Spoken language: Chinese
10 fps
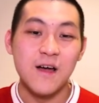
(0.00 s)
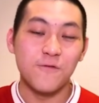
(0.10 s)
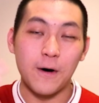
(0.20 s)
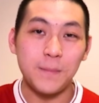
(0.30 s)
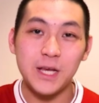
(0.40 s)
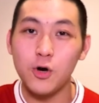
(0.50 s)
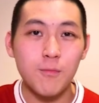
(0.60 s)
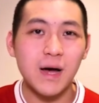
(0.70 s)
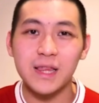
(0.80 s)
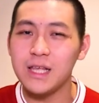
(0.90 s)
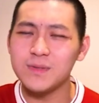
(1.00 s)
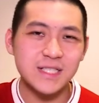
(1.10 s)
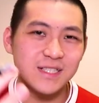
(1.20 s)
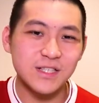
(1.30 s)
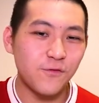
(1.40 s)
Fabinho、m a 奥 i p
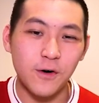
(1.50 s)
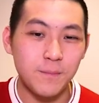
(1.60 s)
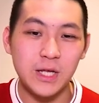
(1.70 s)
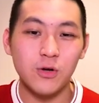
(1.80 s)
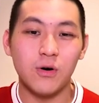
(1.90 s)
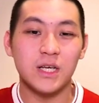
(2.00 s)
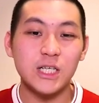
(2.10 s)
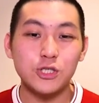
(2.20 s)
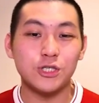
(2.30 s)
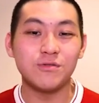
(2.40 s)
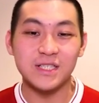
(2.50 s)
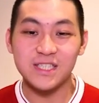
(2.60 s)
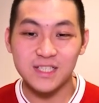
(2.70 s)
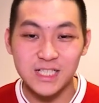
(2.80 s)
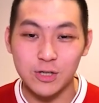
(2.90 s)
甚至是 f i n o 啊，一群人
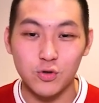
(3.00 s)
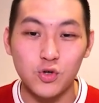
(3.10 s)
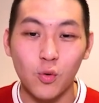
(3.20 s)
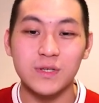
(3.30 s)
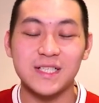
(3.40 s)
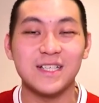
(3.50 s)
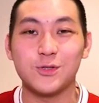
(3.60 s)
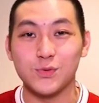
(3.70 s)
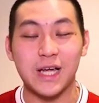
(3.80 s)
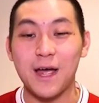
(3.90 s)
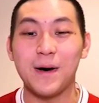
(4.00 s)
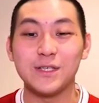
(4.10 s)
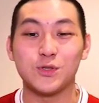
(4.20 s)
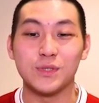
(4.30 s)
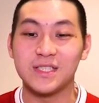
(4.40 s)
直接都涌上主裁判
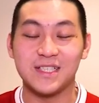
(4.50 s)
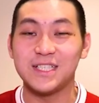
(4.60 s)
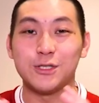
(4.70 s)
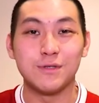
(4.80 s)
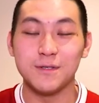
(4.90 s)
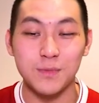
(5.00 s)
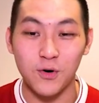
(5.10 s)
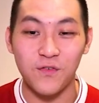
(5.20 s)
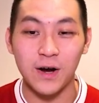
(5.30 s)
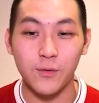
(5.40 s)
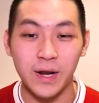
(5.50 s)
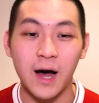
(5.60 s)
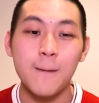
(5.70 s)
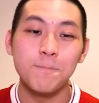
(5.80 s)
说这球是没有犯规的。